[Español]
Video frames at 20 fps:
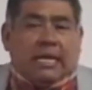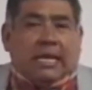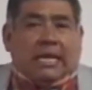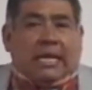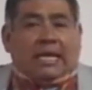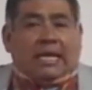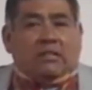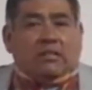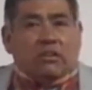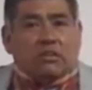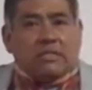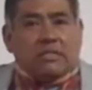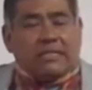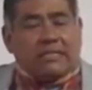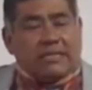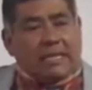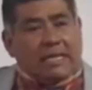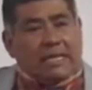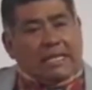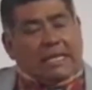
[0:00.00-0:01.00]

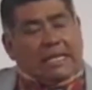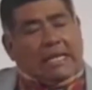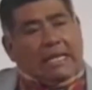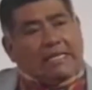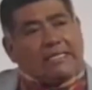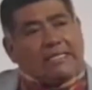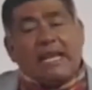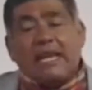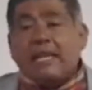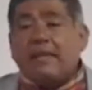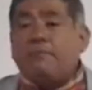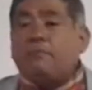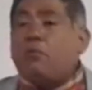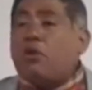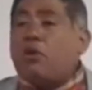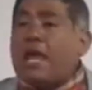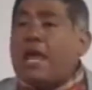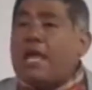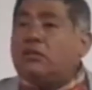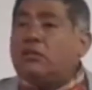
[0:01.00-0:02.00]
Entonces, salen
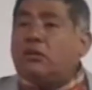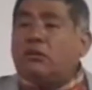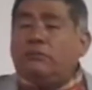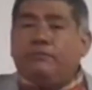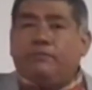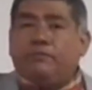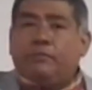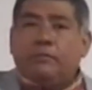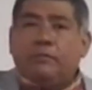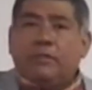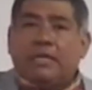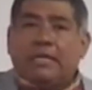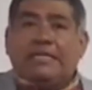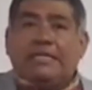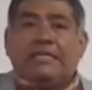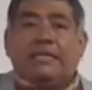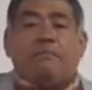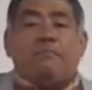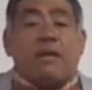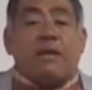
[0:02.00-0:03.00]
volando y
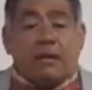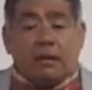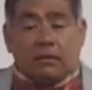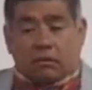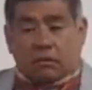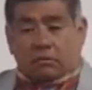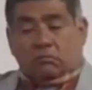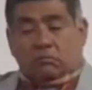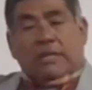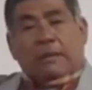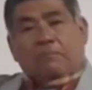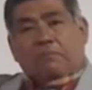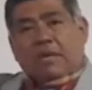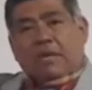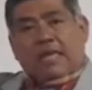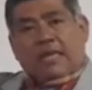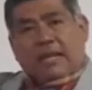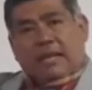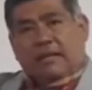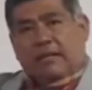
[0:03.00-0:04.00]
si pegan con una
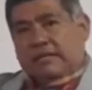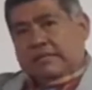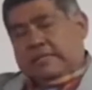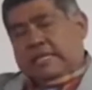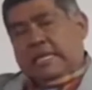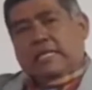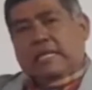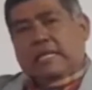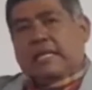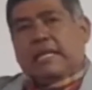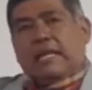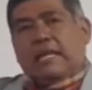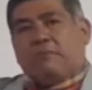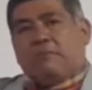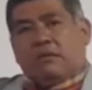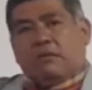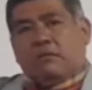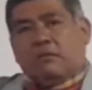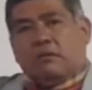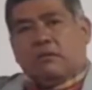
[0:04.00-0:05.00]
piedra que esté en el
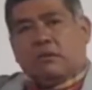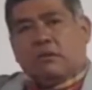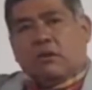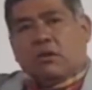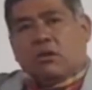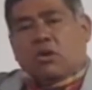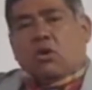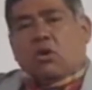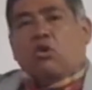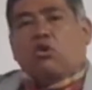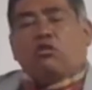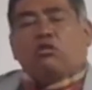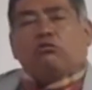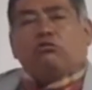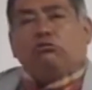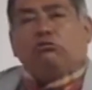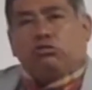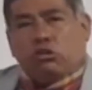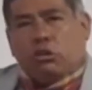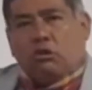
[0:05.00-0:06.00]
camino o
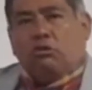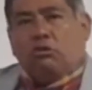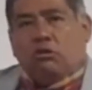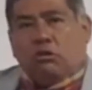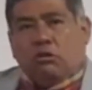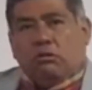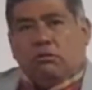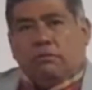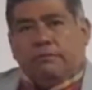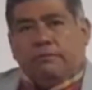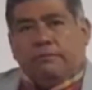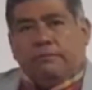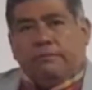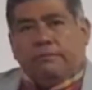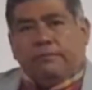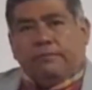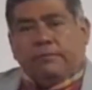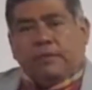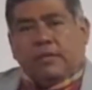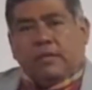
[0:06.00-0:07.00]
con un tronco
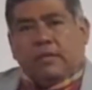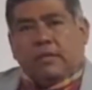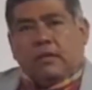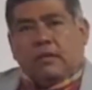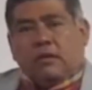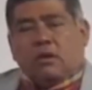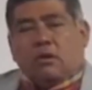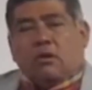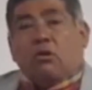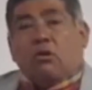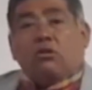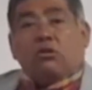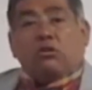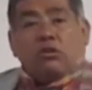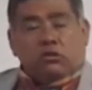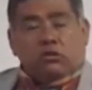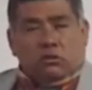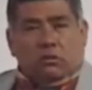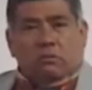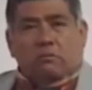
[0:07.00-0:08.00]
o con
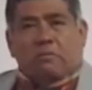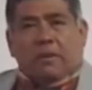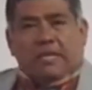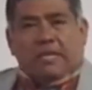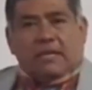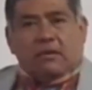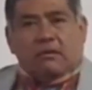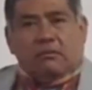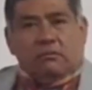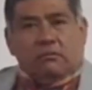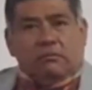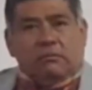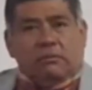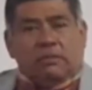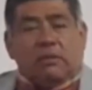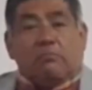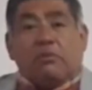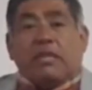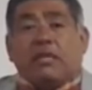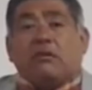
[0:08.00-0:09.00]
otro compañero,
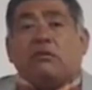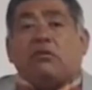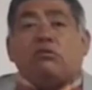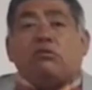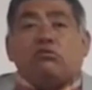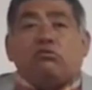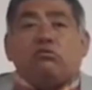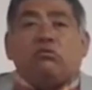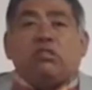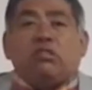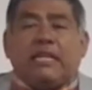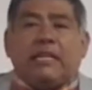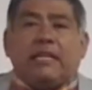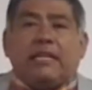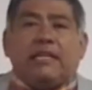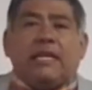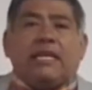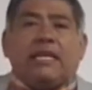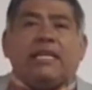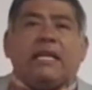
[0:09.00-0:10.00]
se pueden contundir
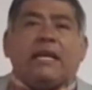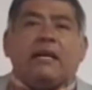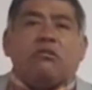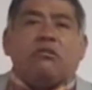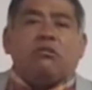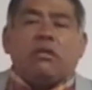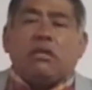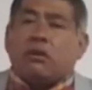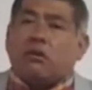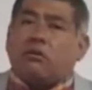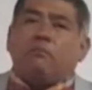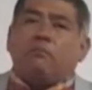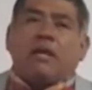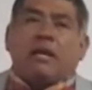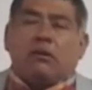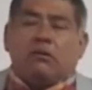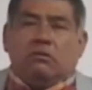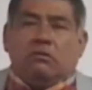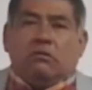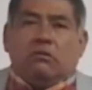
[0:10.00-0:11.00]
el, hígado y
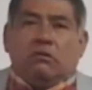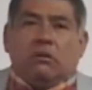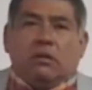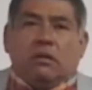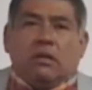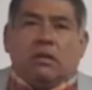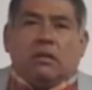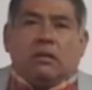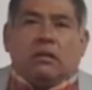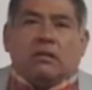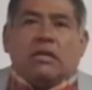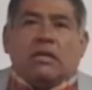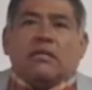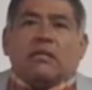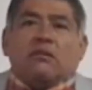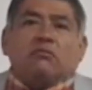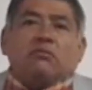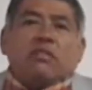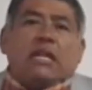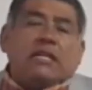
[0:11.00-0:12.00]
romperlo,
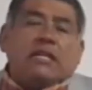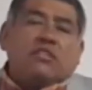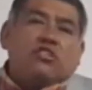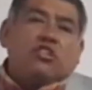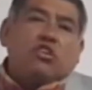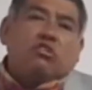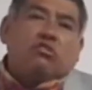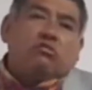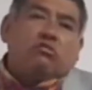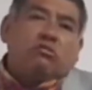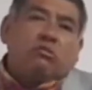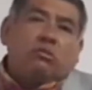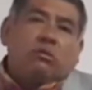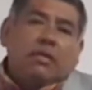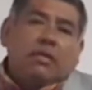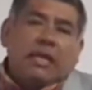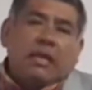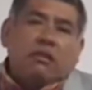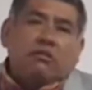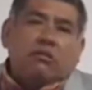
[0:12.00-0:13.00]
tener una lesión
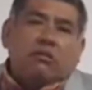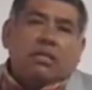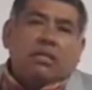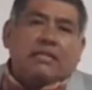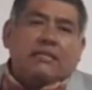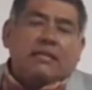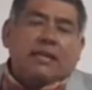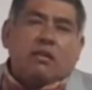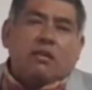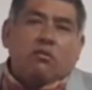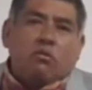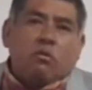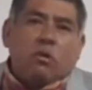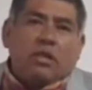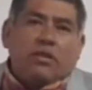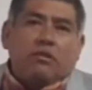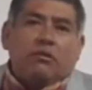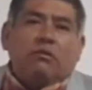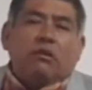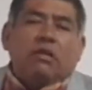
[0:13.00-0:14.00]
grado 3, grado
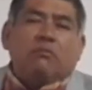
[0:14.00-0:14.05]
4 y